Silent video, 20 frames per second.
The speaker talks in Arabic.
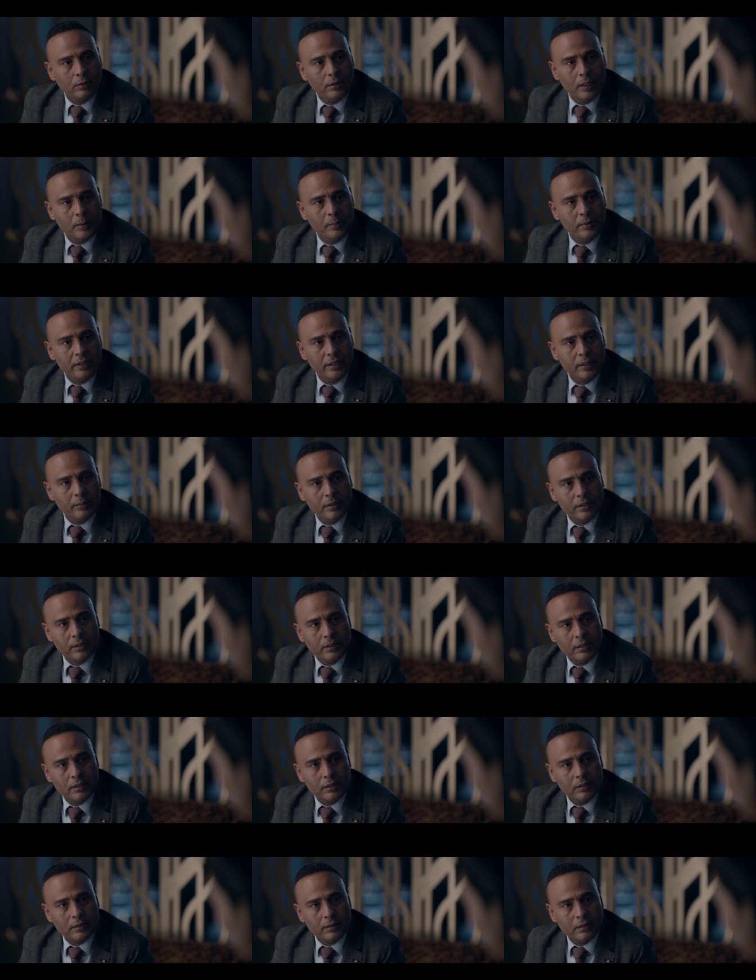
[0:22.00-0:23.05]
ولا قبلين يا
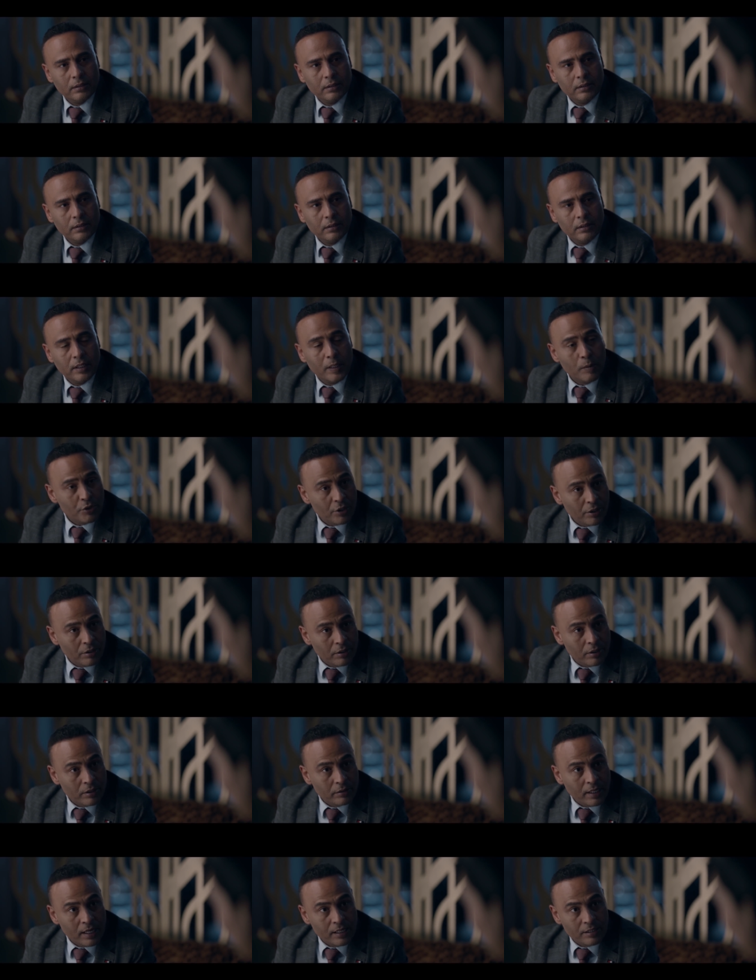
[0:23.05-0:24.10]
مسك انا مش
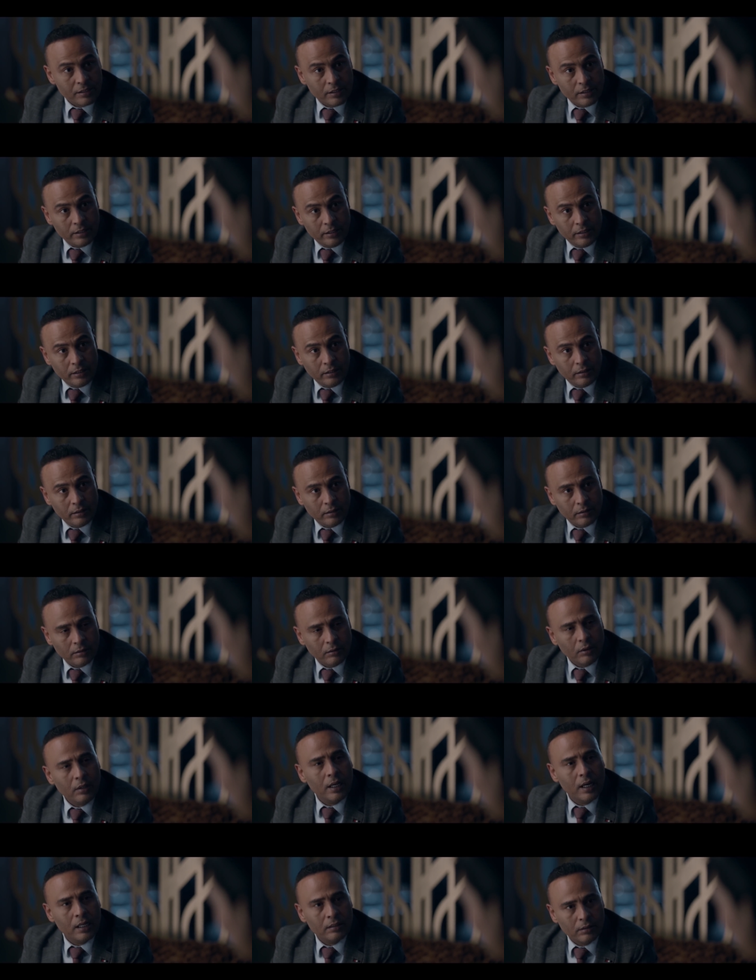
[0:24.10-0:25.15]
هكرر تحذيري ليكي
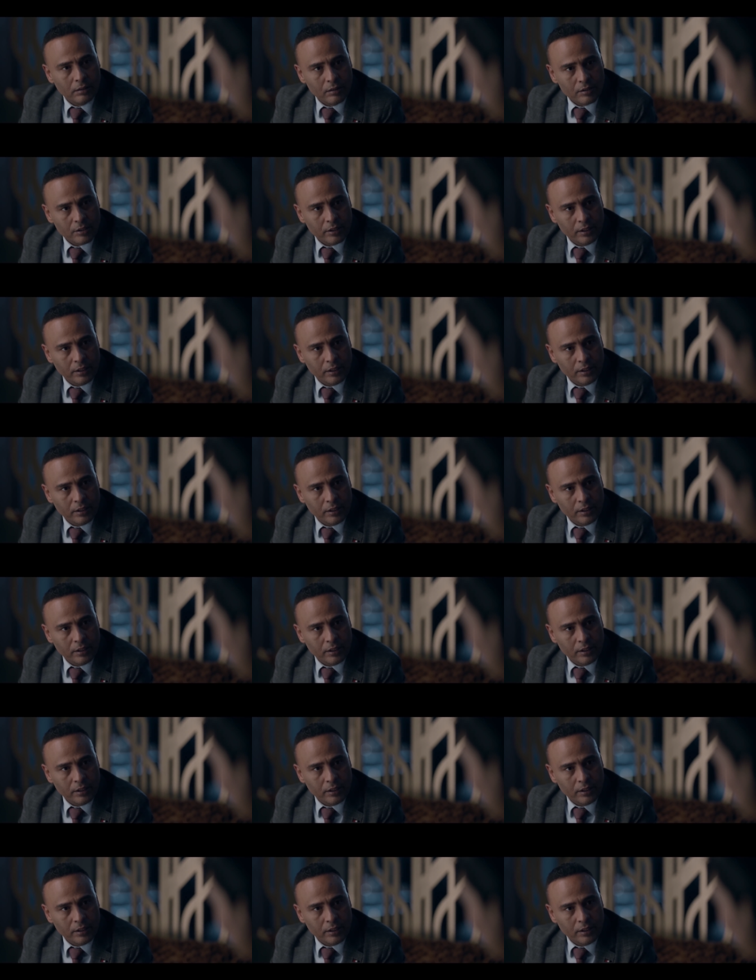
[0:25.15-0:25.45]
ولا حتى